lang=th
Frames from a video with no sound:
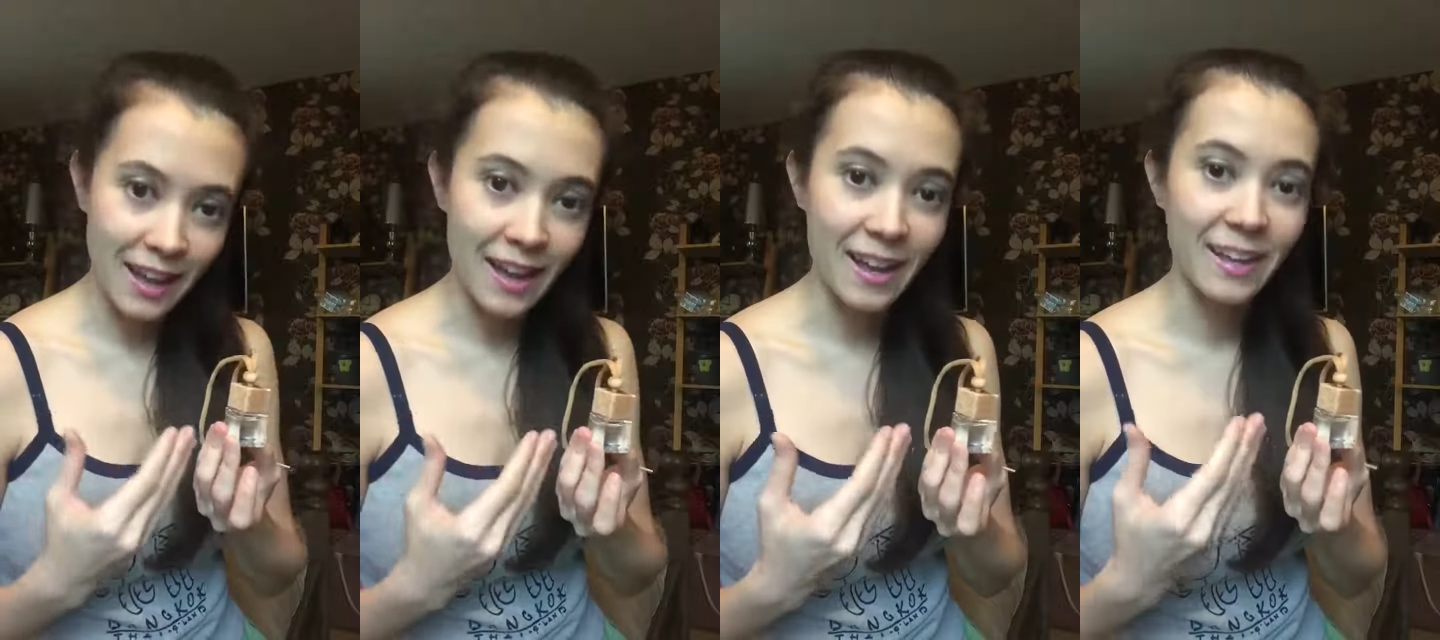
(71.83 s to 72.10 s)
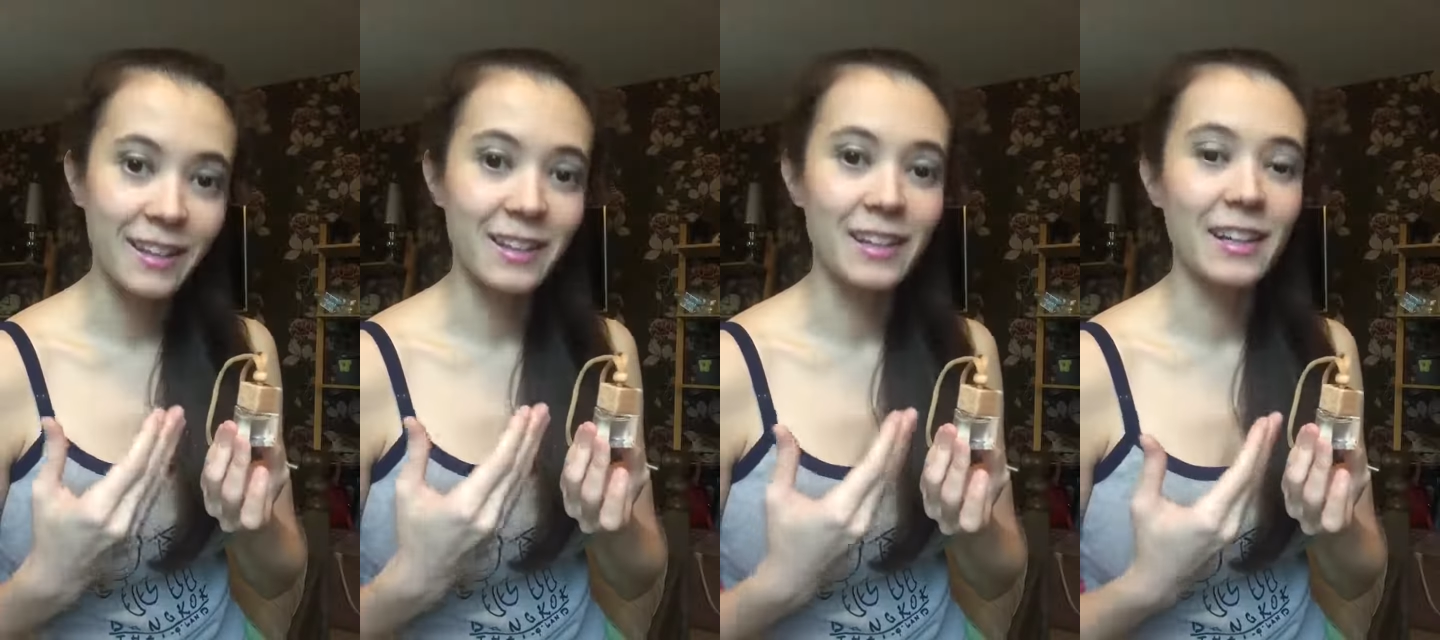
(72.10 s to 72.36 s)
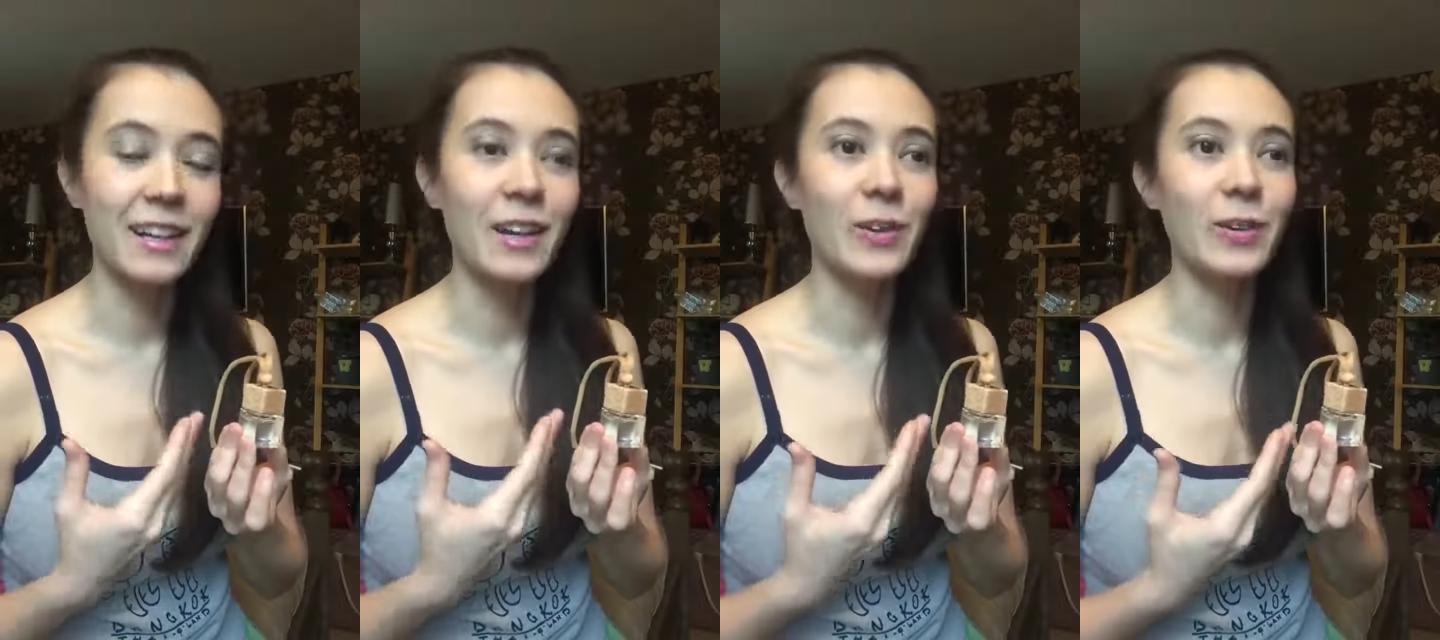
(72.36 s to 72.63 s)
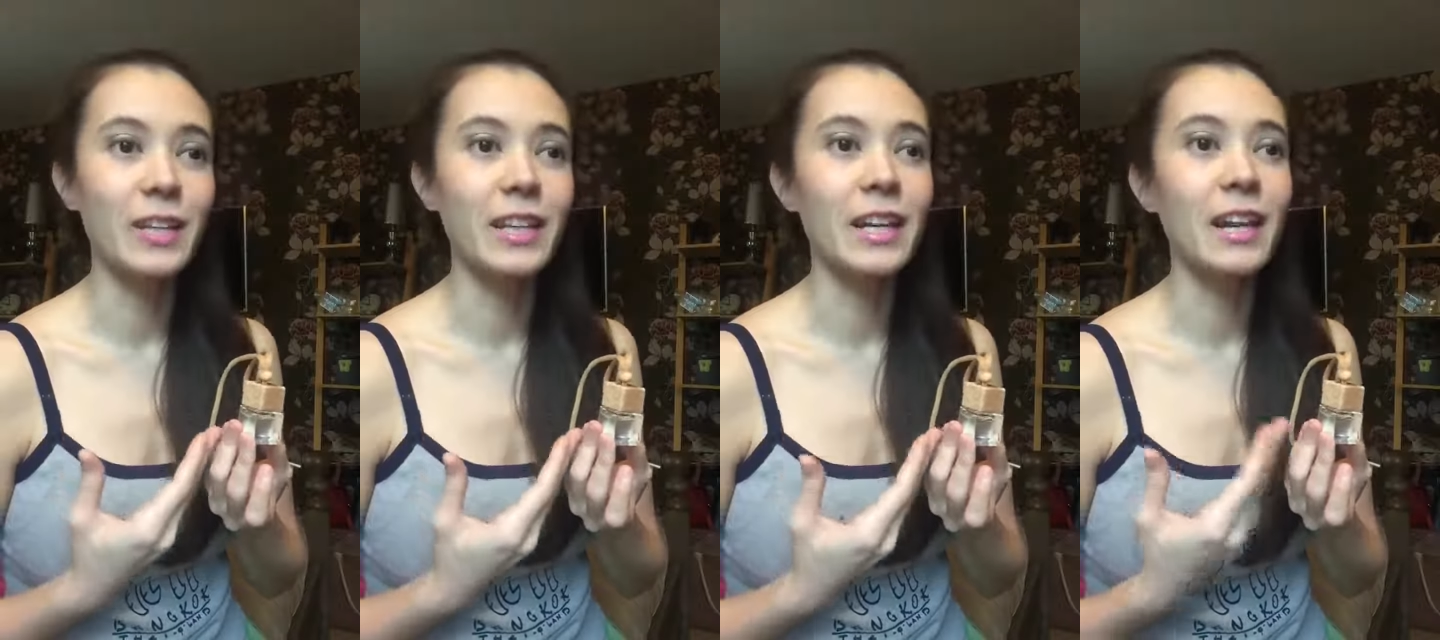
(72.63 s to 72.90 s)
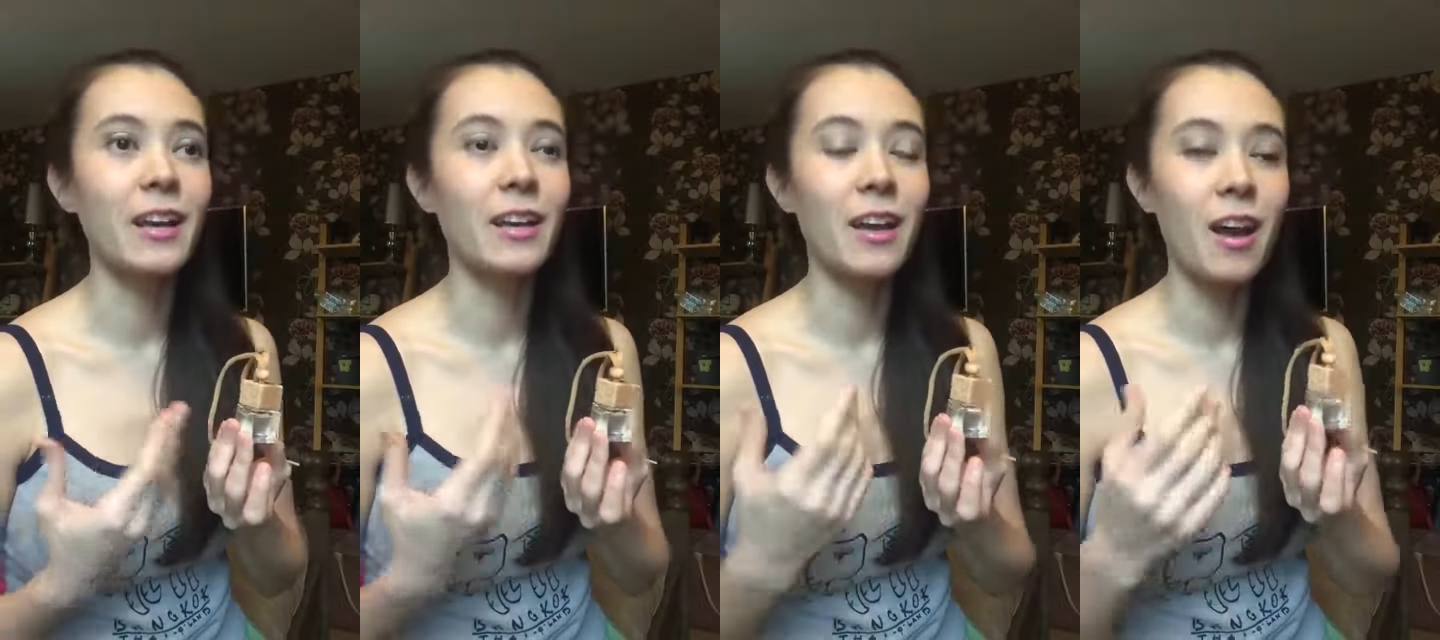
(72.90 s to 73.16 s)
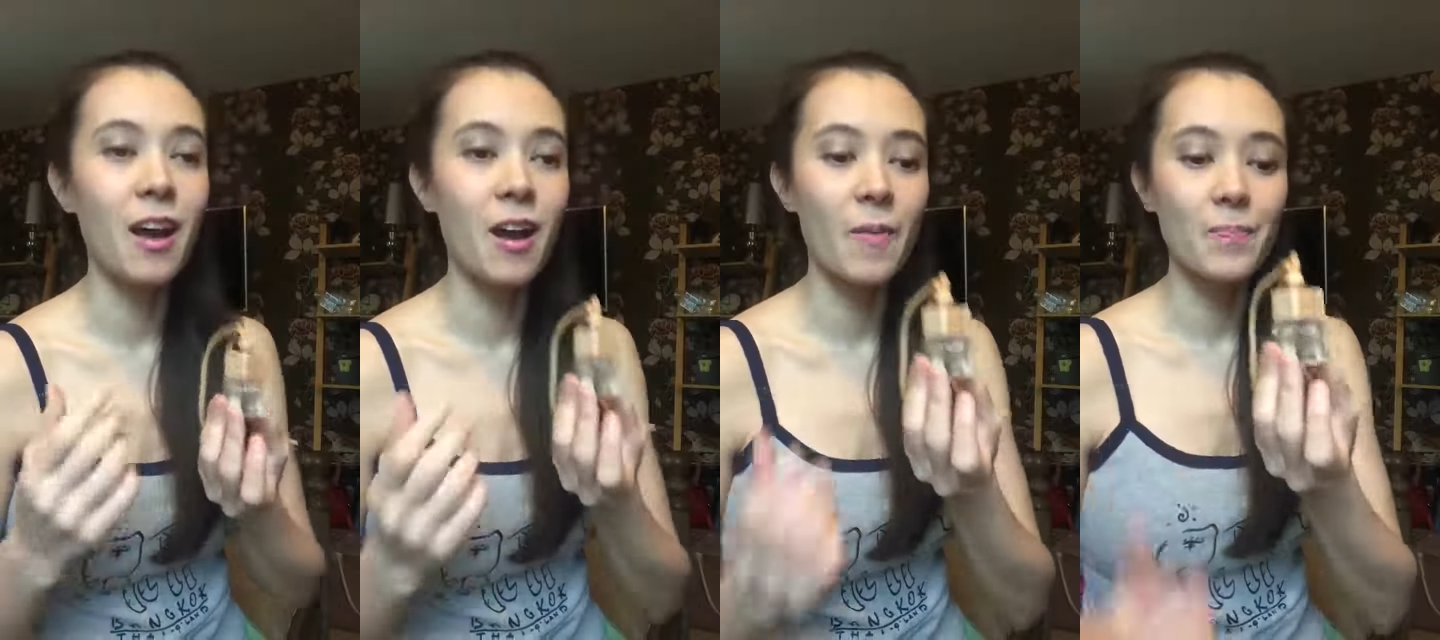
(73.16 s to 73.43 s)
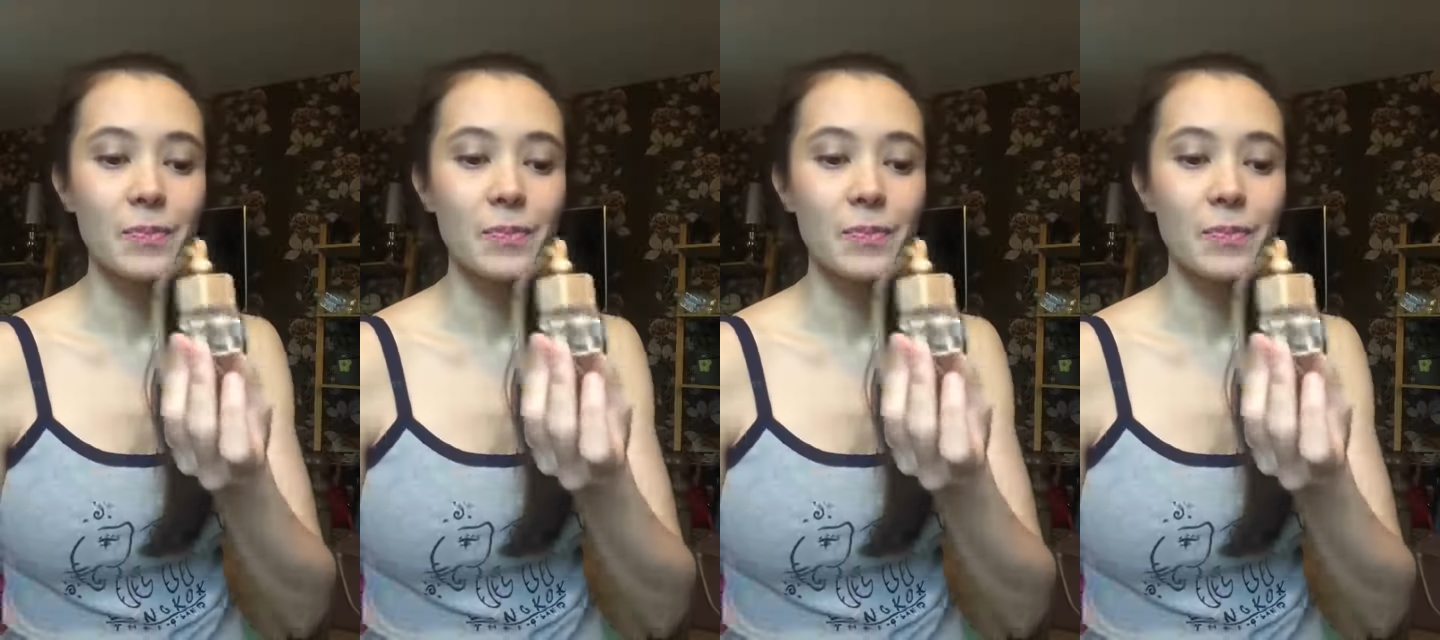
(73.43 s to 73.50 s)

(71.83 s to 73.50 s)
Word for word: ค่ะสิ่งเหล่านี้แล้วก็